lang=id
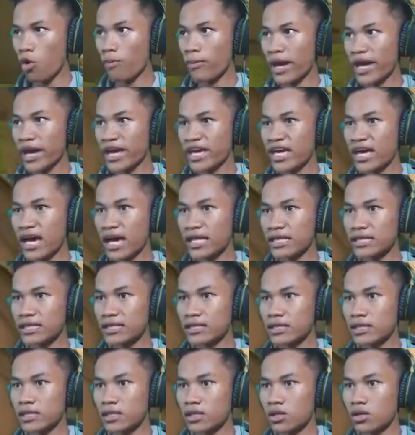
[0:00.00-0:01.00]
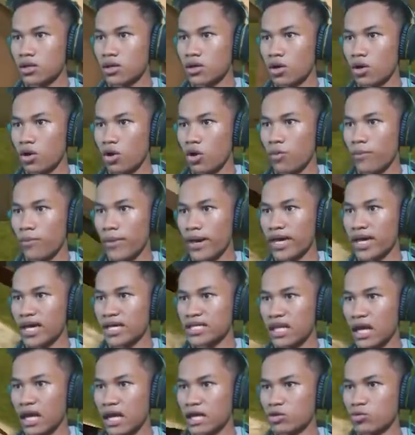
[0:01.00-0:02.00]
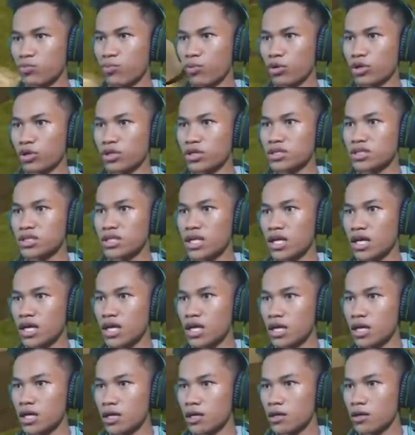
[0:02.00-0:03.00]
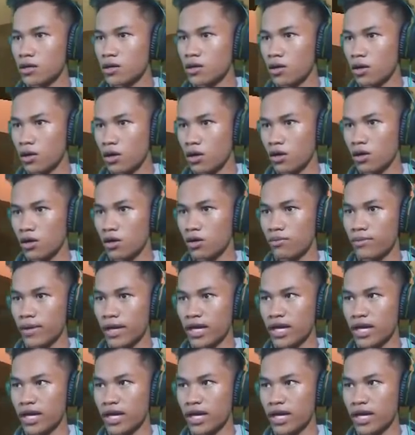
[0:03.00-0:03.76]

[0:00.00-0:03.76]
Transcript: my god. Oh my god. Aduh, polisi lagi. Oh my